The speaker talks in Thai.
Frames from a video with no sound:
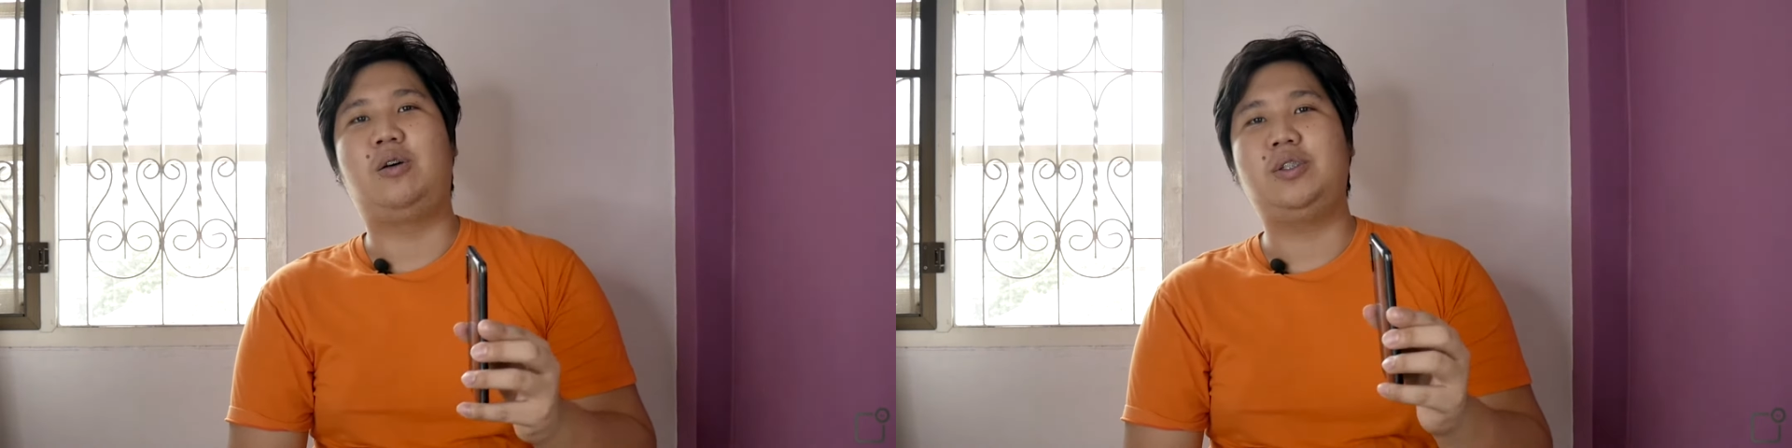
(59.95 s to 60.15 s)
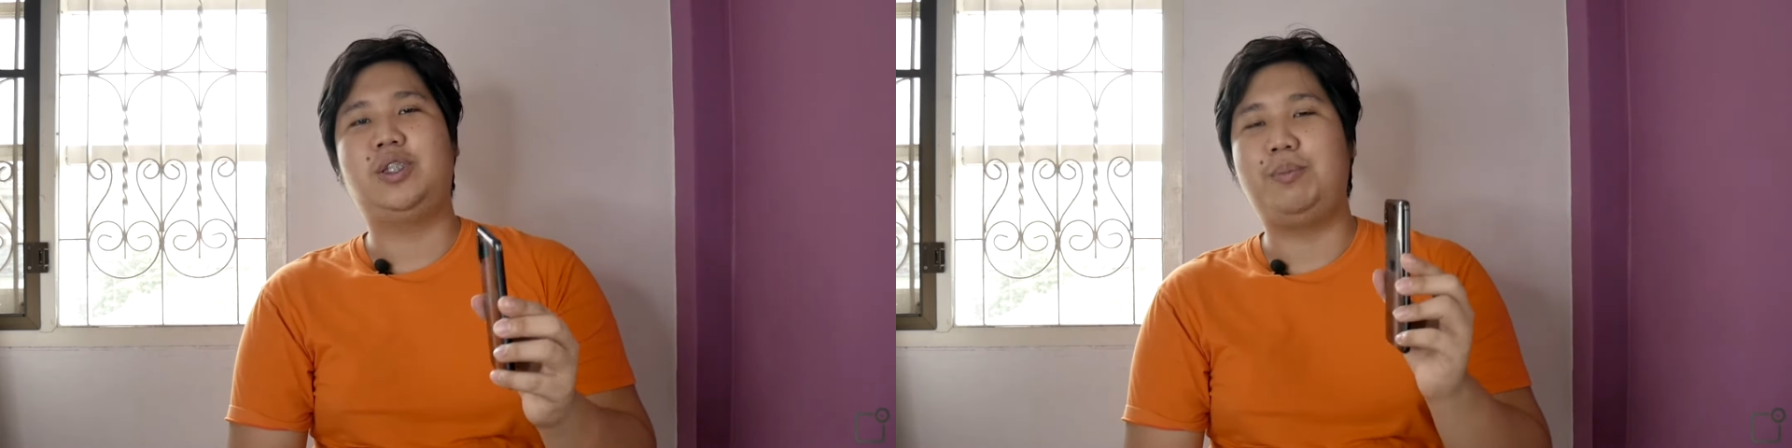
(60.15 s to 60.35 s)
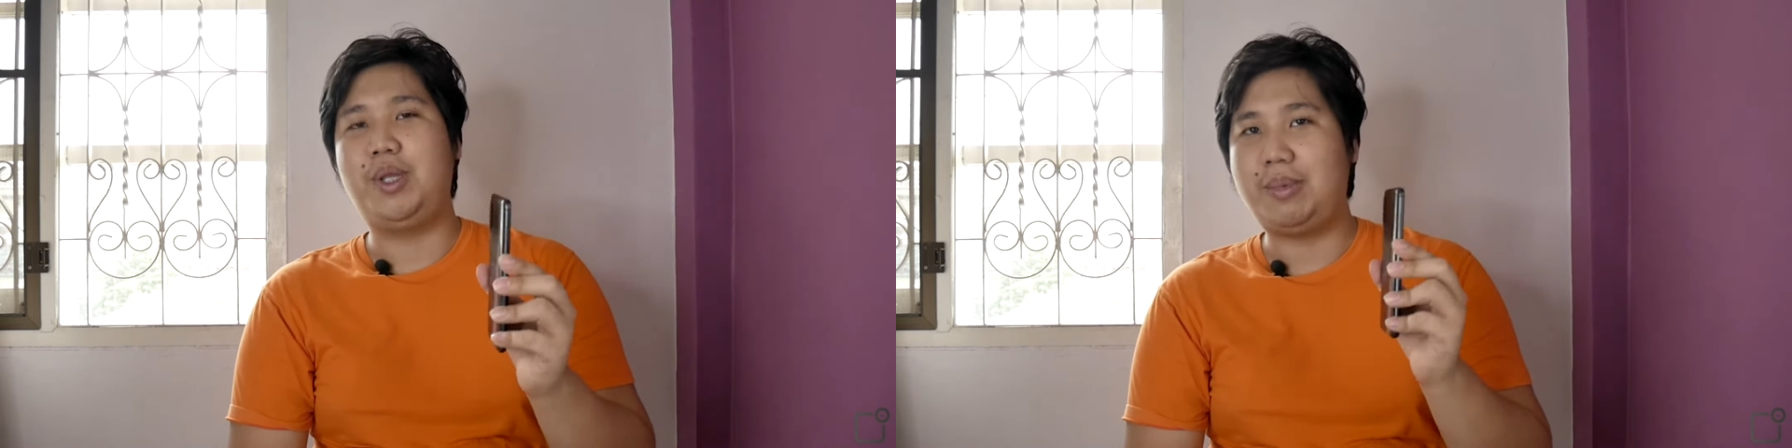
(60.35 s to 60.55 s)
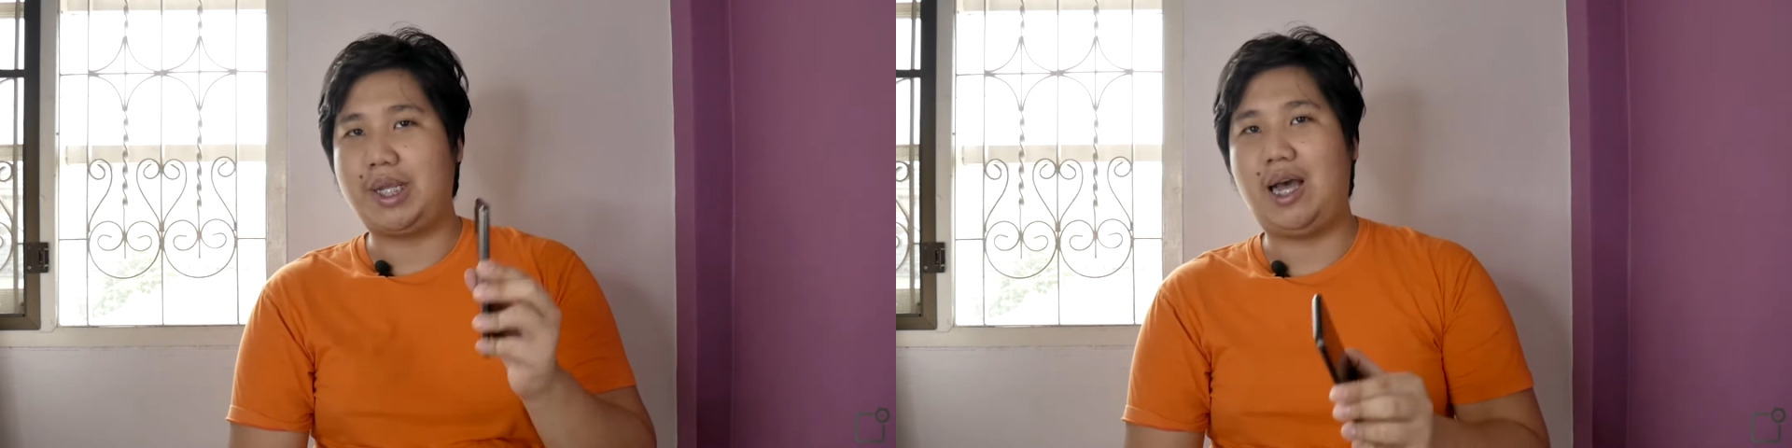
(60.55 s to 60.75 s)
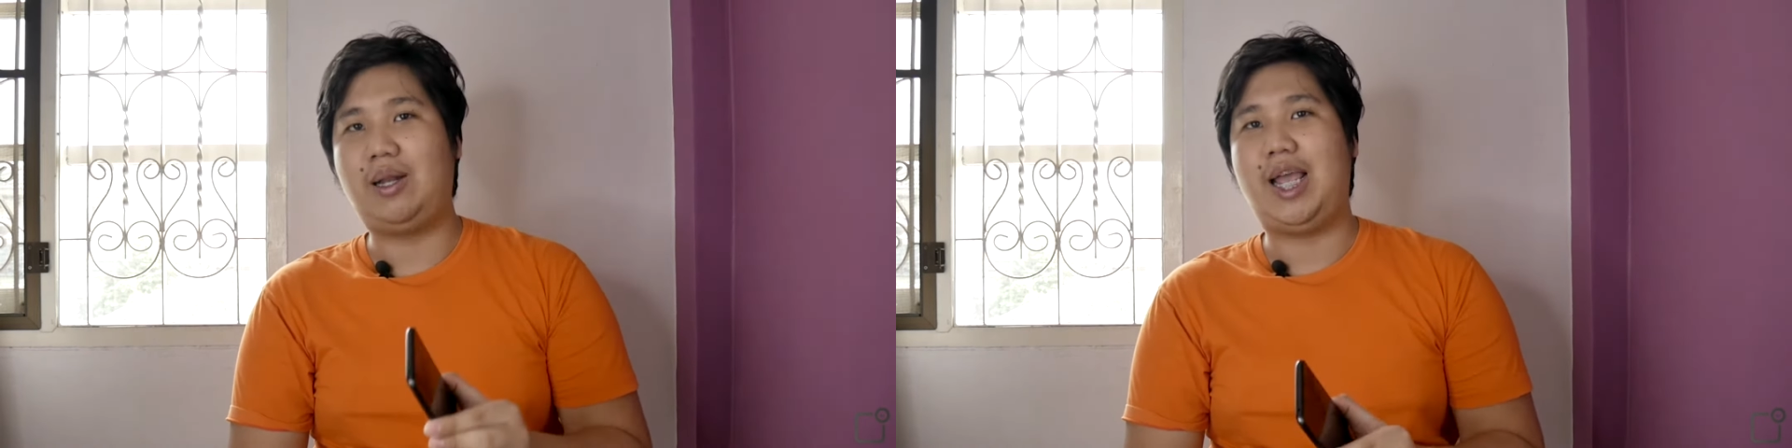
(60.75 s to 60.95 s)
Xiaomi Mi ไน
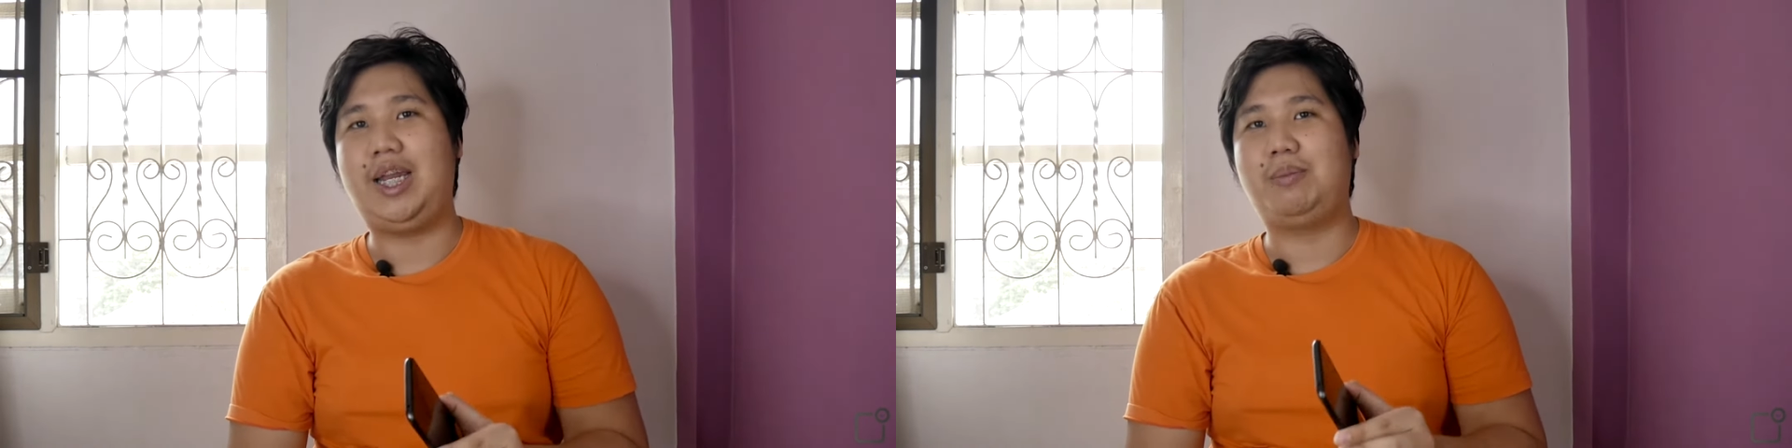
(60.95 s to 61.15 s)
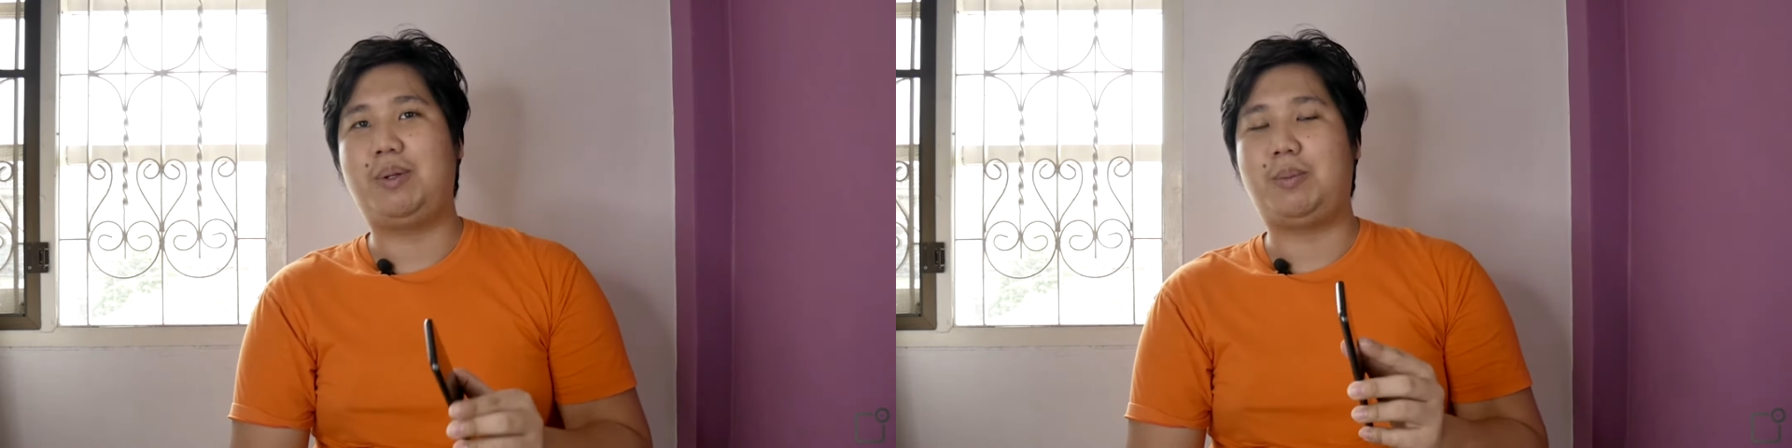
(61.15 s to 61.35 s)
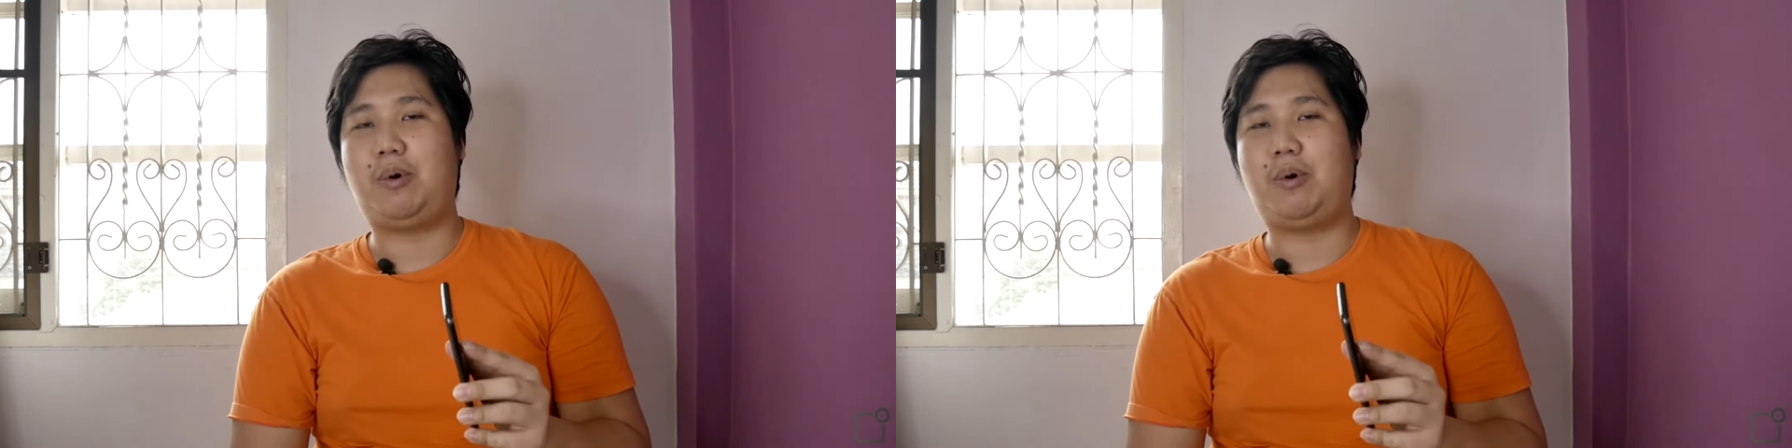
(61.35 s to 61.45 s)
น์ Lite เนี่ยมันมา